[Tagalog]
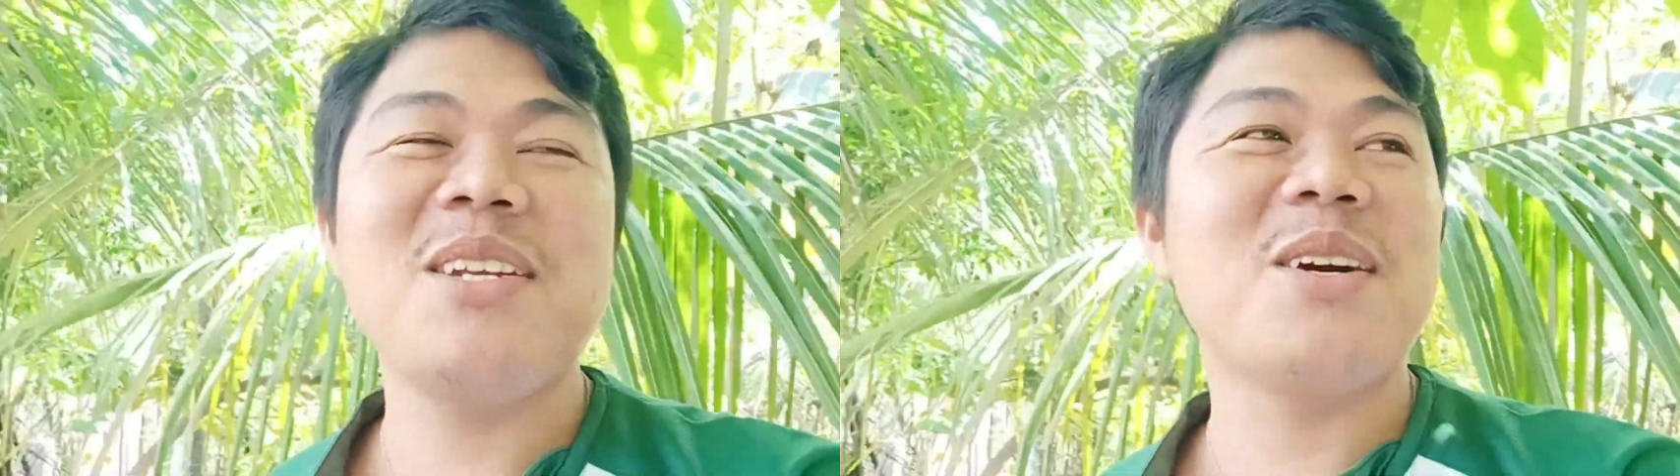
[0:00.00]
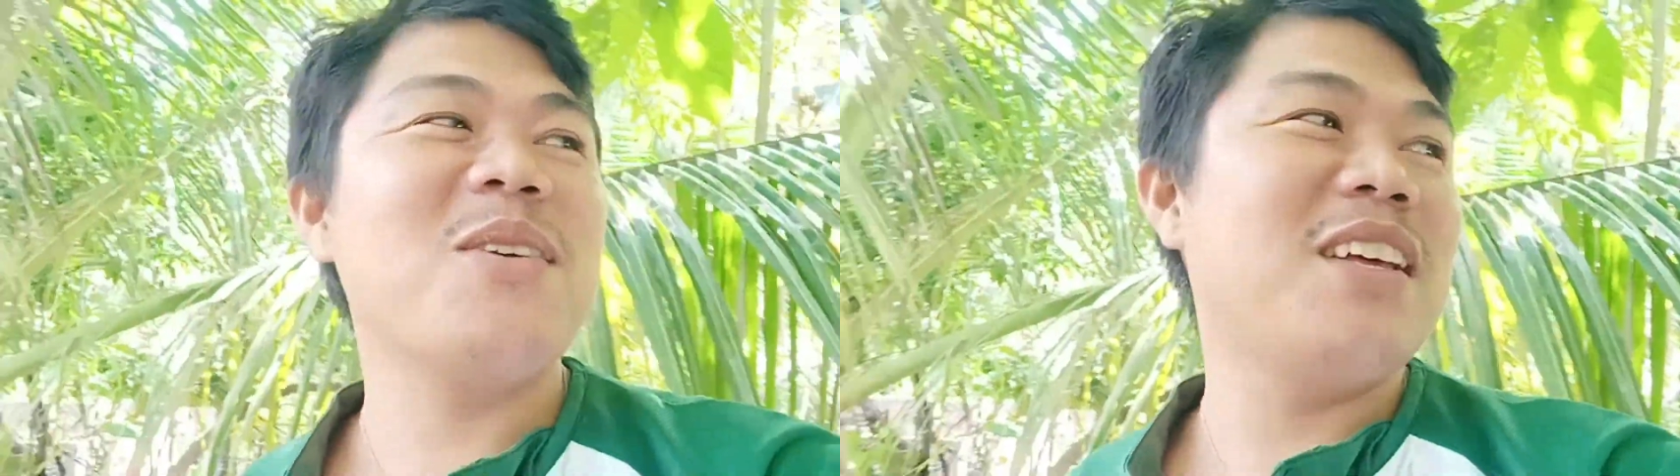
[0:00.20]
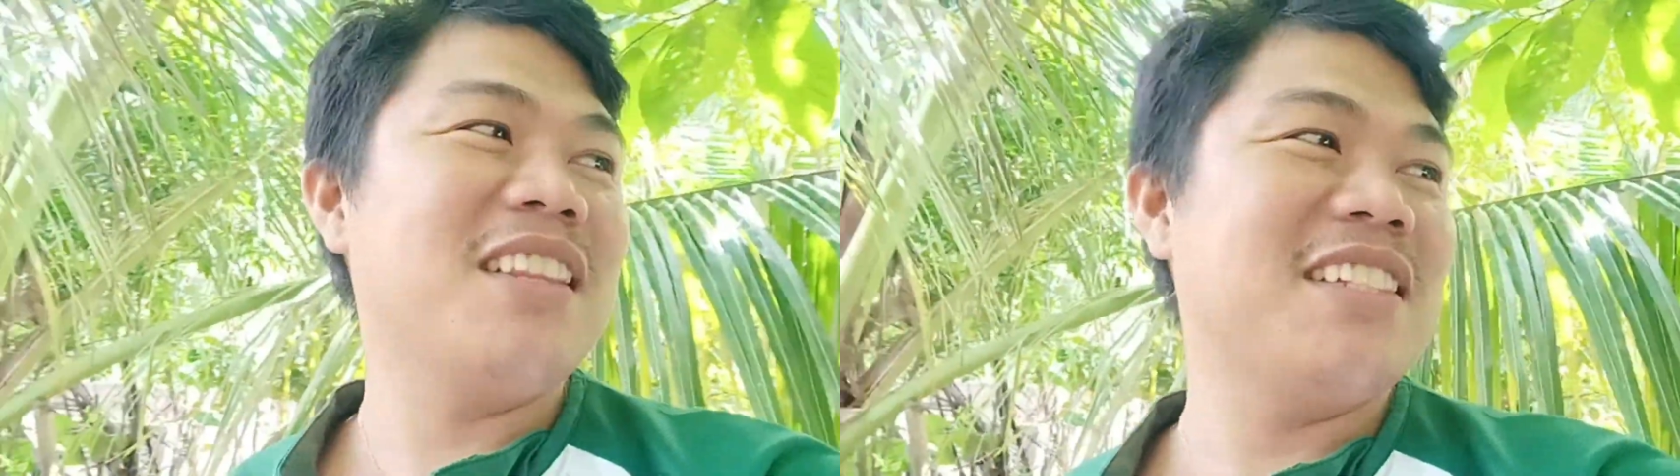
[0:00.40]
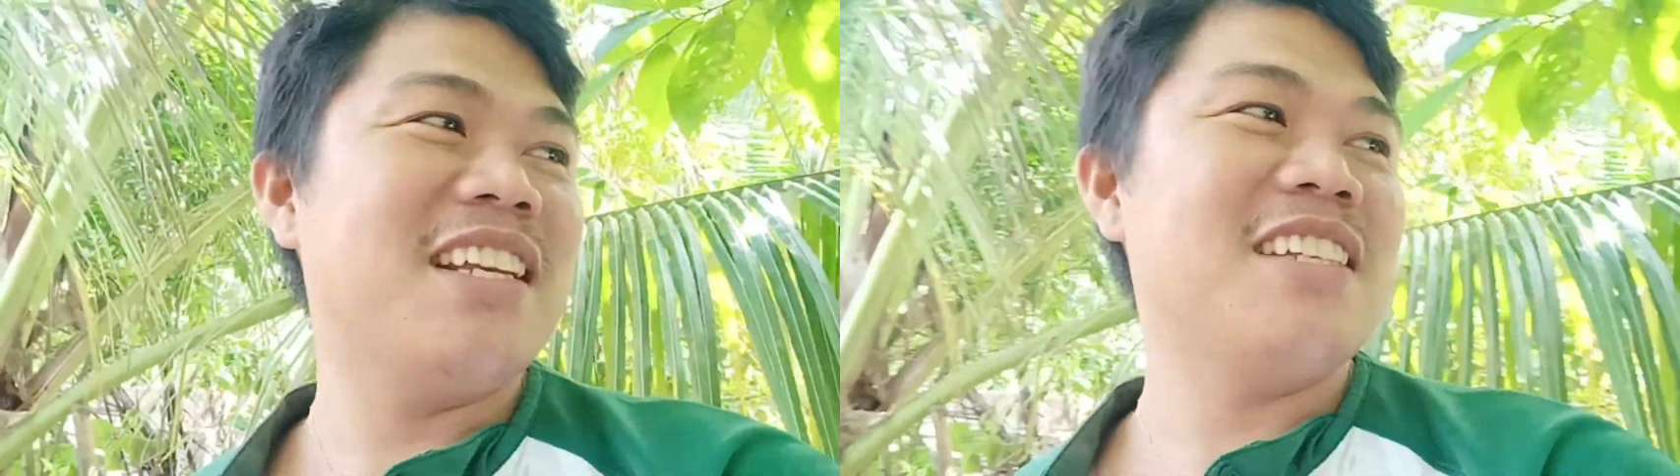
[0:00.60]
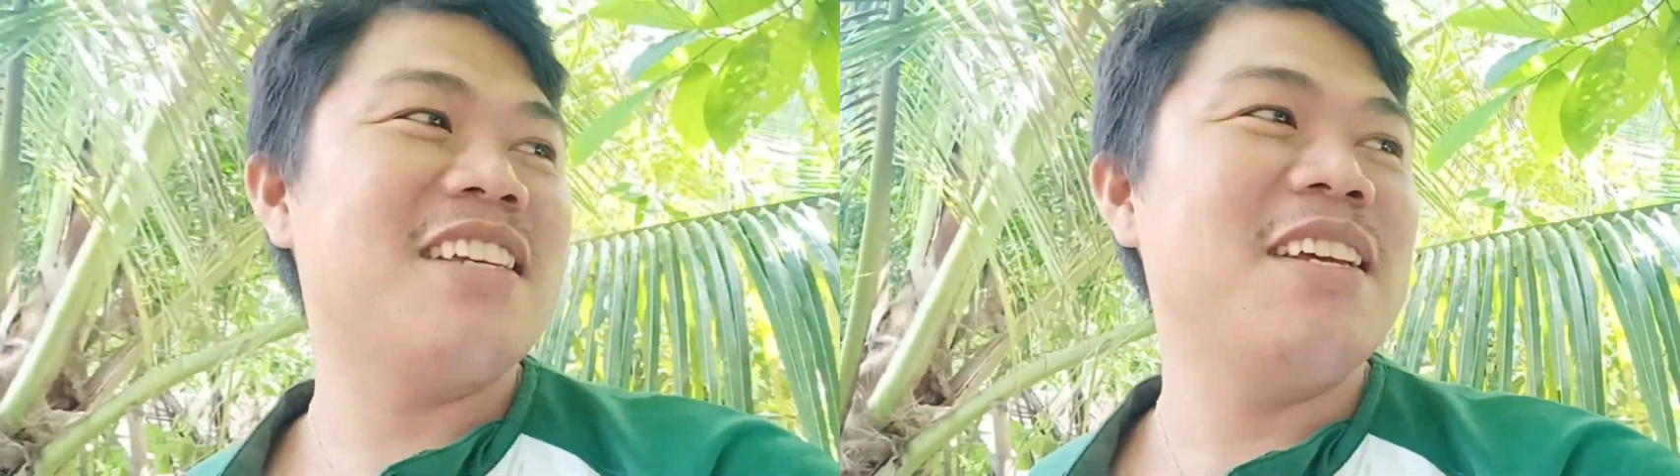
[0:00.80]
nagulat na sila
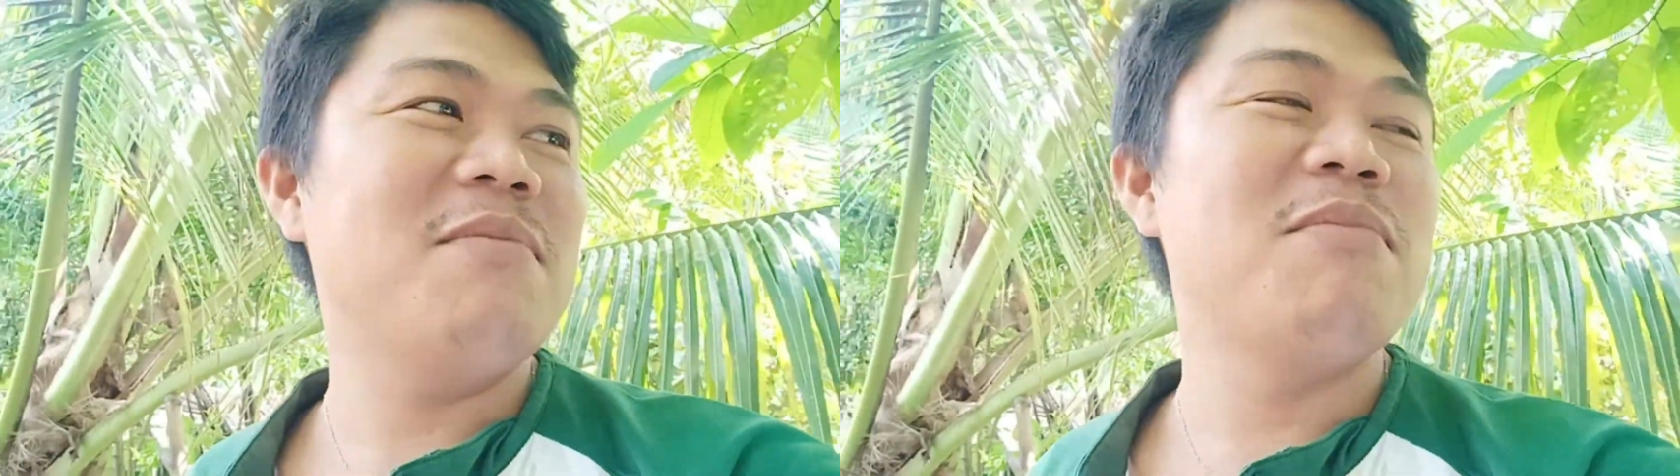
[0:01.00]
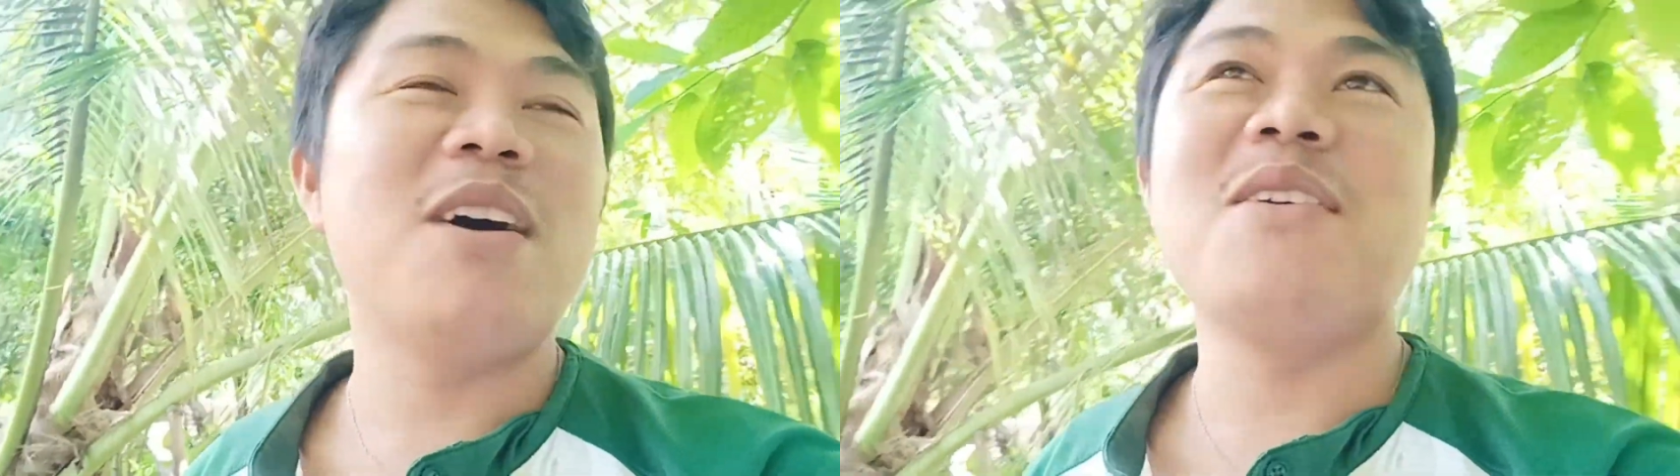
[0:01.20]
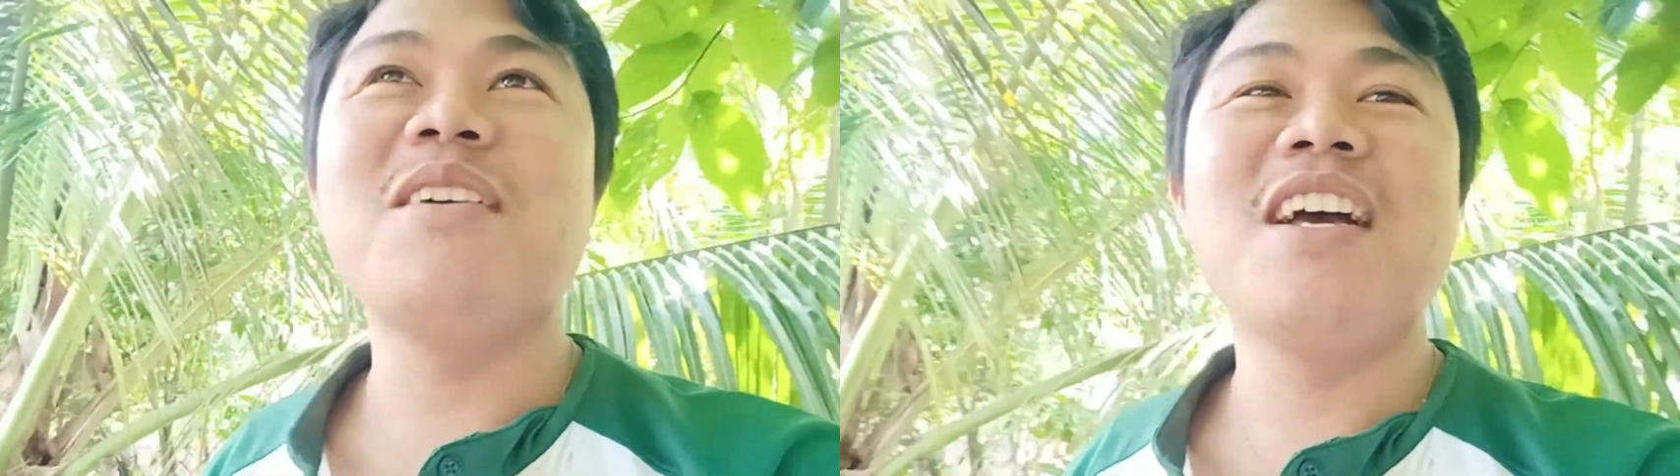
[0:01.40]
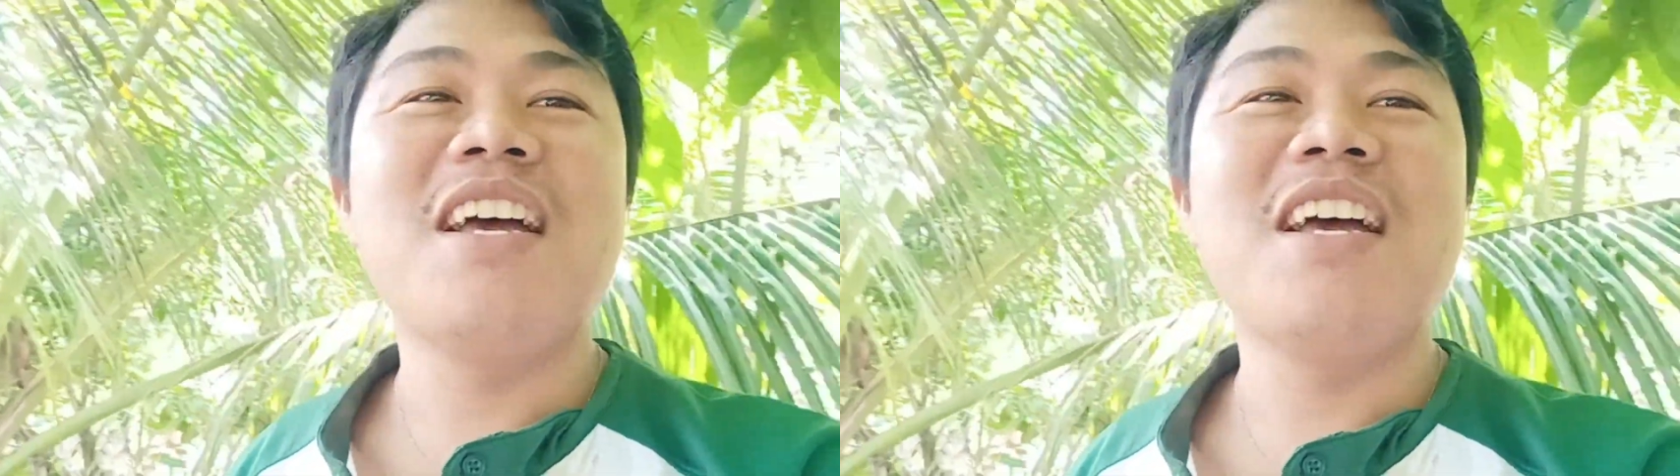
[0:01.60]
sa Igbaw.